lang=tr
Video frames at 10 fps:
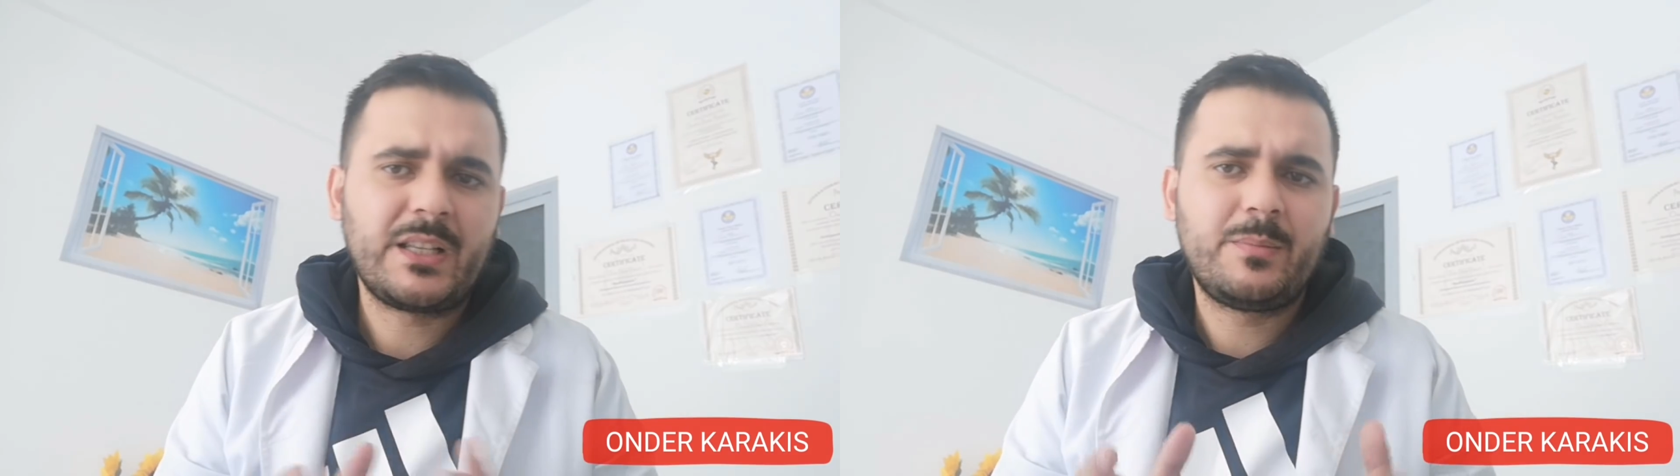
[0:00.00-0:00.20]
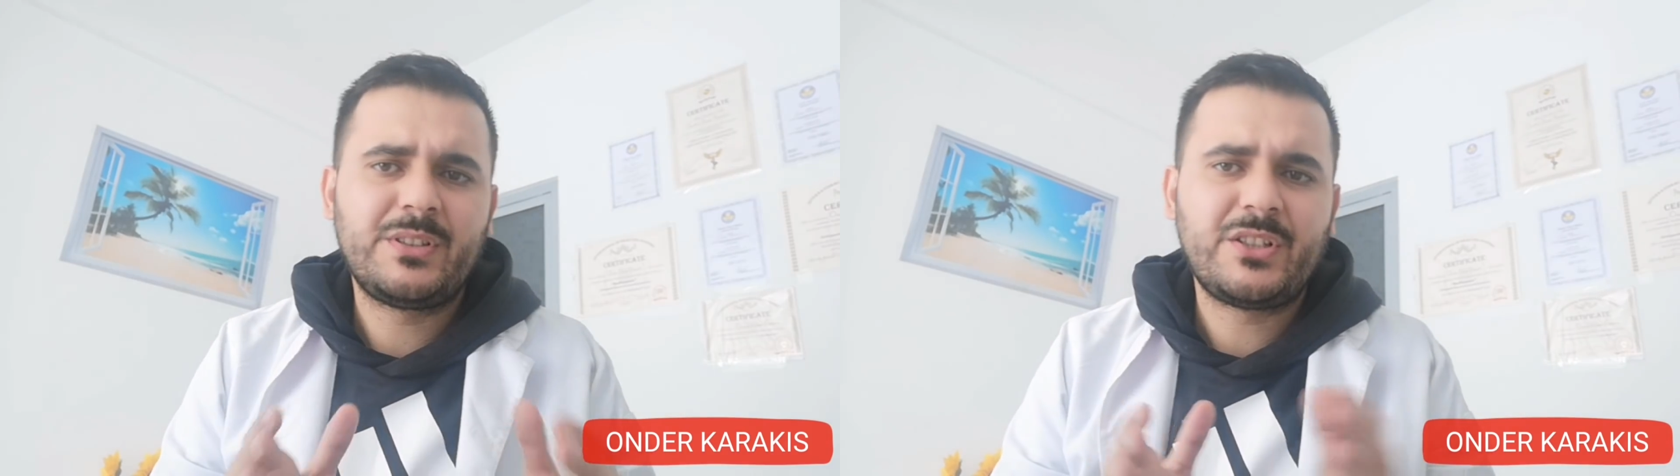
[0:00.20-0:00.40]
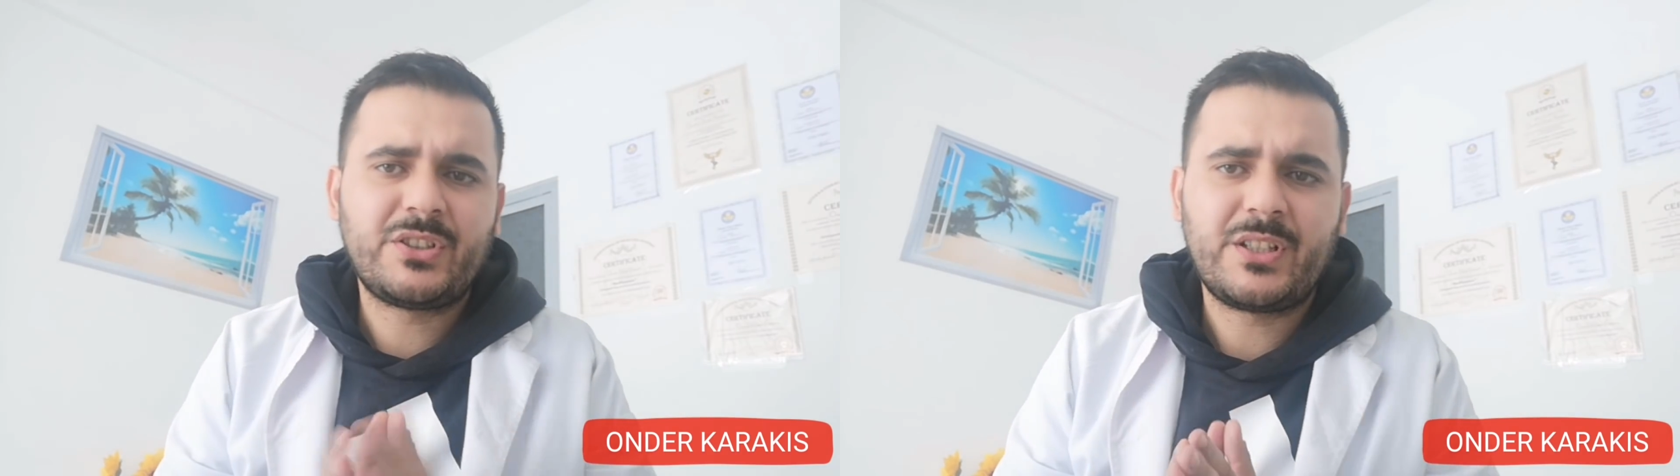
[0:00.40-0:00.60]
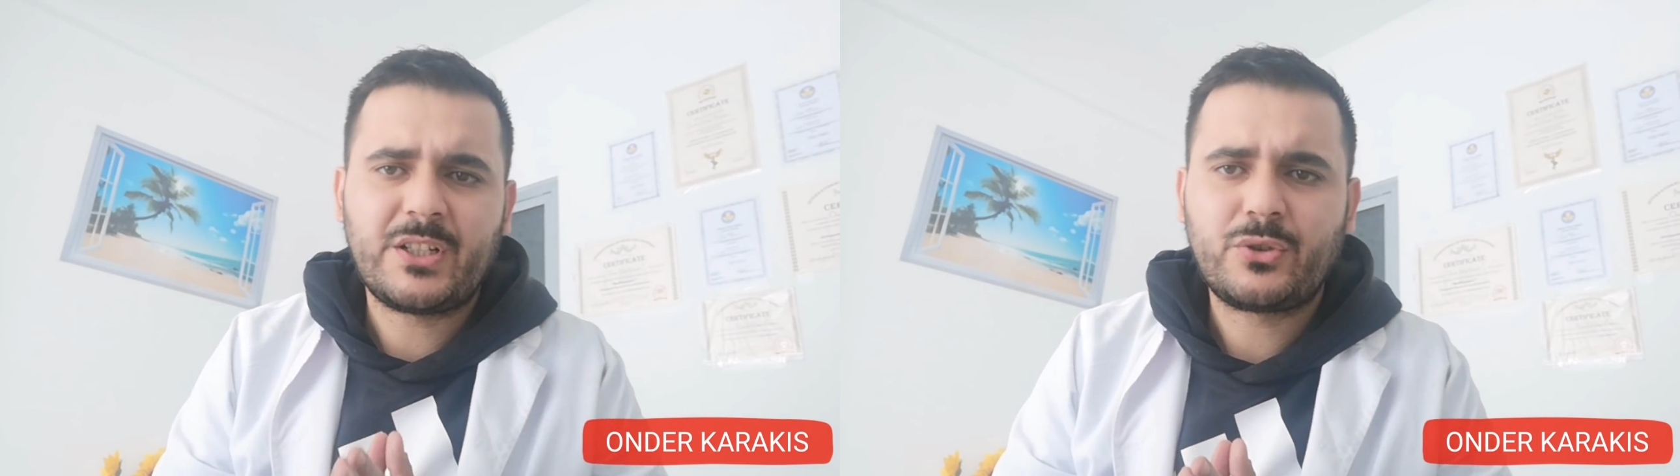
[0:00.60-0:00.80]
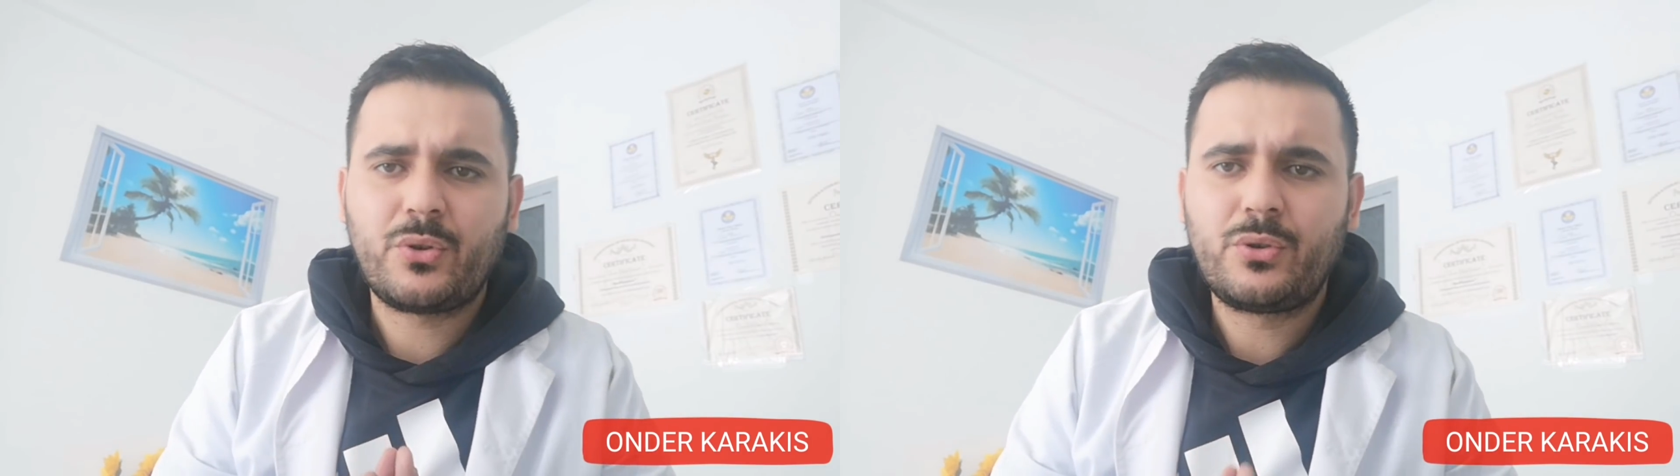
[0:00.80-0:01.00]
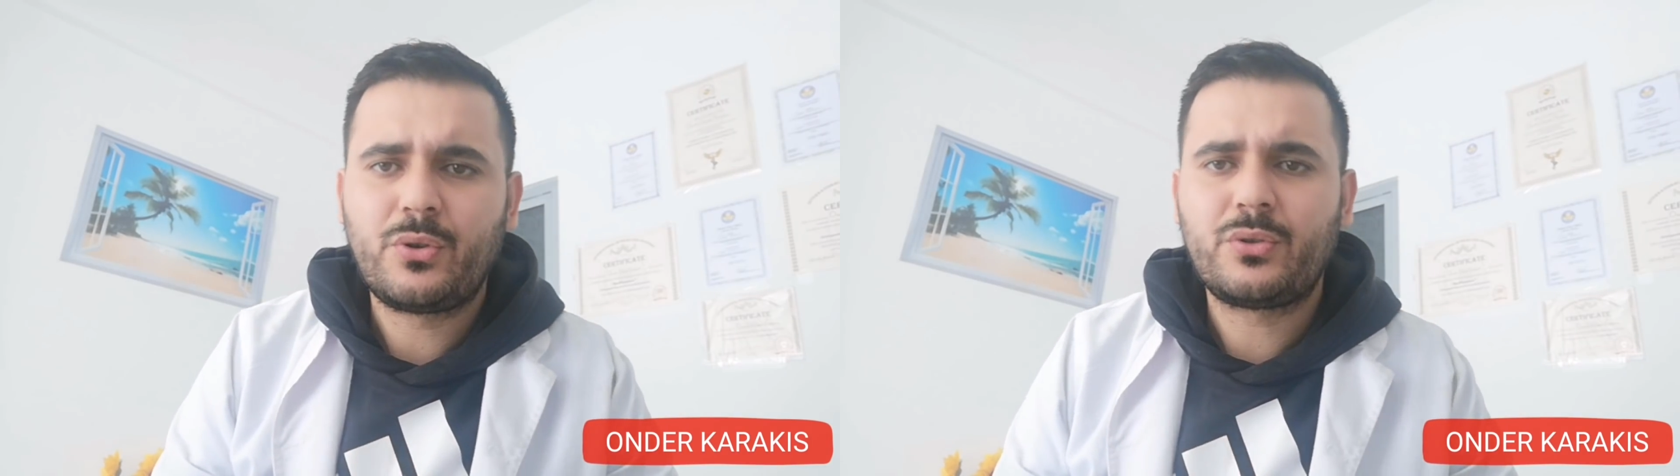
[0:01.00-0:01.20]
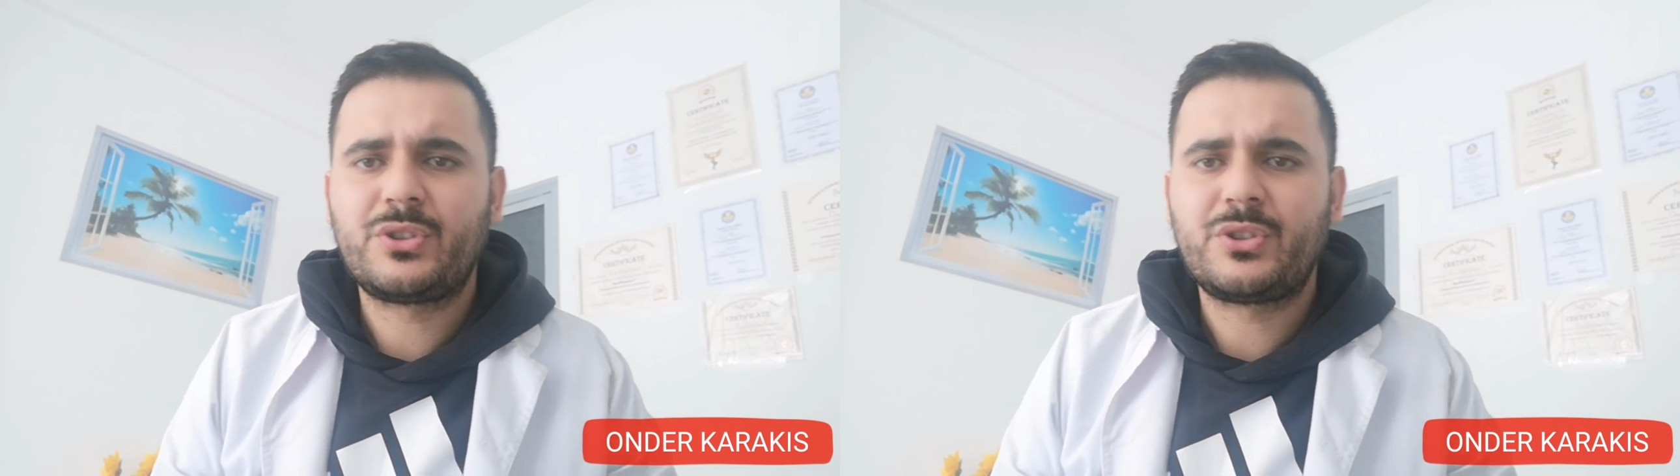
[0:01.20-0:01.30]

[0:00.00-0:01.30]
herhangi bir dejenerasyon yok,